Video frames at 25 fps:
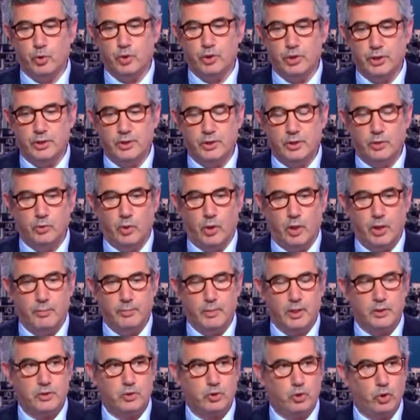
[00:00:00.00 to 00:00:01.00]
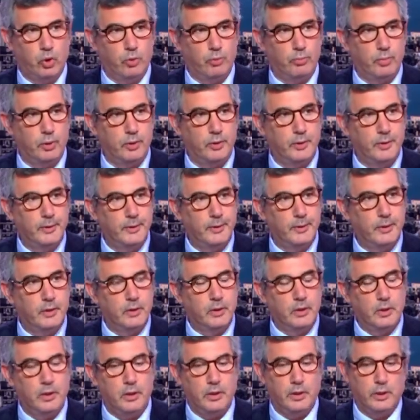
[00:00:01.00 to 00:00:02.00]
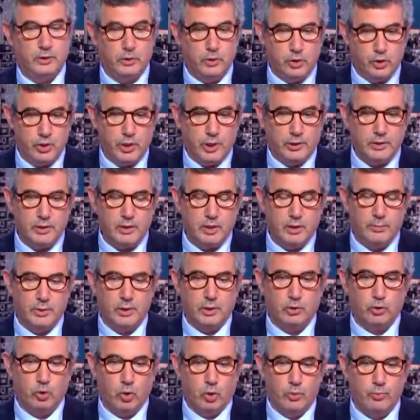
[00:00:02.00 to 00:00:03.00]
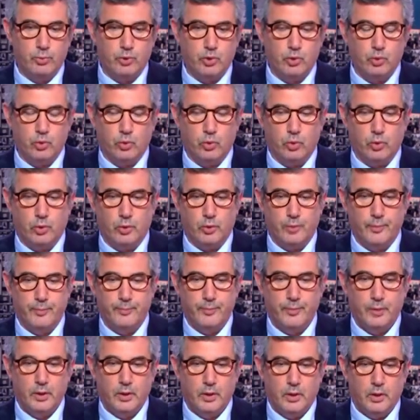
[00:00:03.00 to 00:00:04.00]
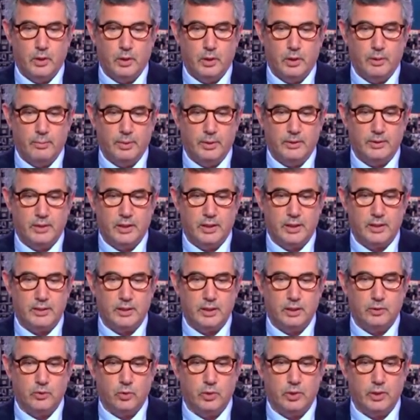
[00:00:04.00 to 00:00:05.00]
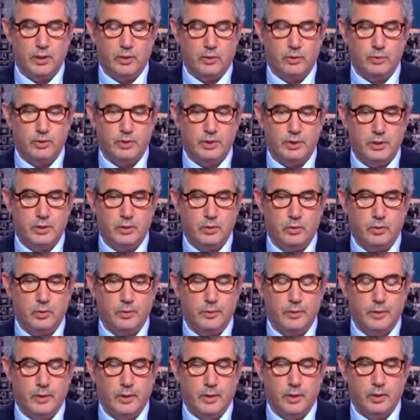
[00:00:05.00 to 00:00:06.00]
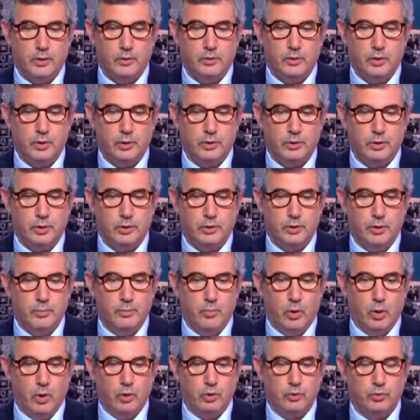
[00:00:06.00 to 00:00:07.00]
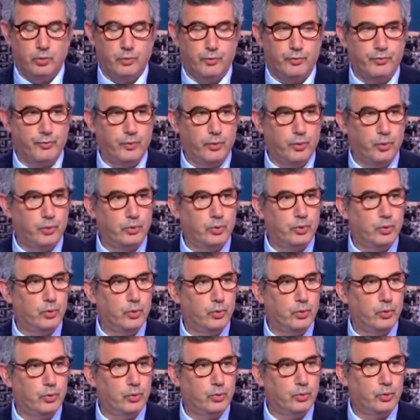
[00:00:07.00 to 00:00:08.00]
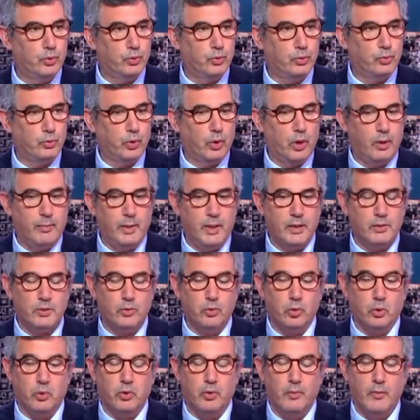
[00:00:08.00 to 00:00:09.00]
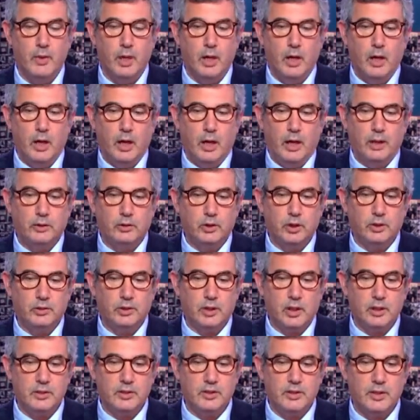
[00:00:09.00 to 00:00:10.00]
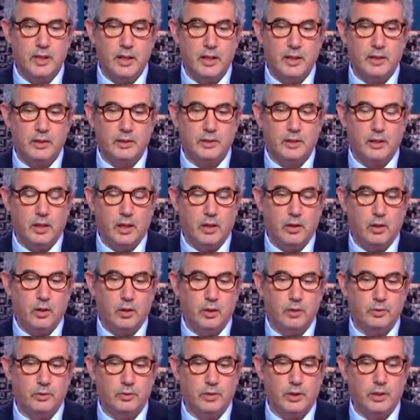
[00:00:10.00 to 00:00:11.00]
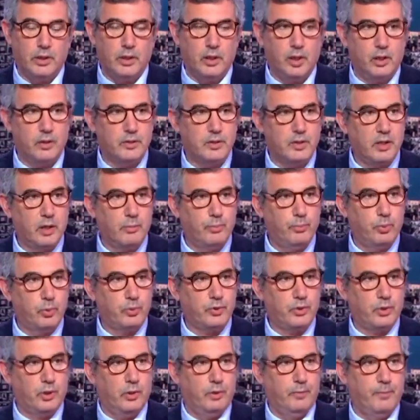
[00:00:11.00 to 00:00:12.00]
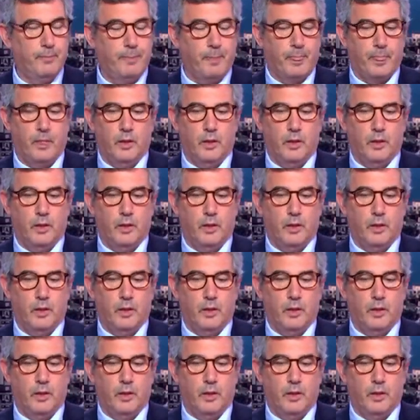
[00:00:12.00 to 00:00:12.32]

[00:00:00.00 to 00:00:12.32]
projectiles du Hamas tombent, et des djihadistes islamiques tombent sur euh, la bande de Gaza, donc il y a aussi euh, des, morts de feu de, Hamas. Donc entre 35, 40 et 45%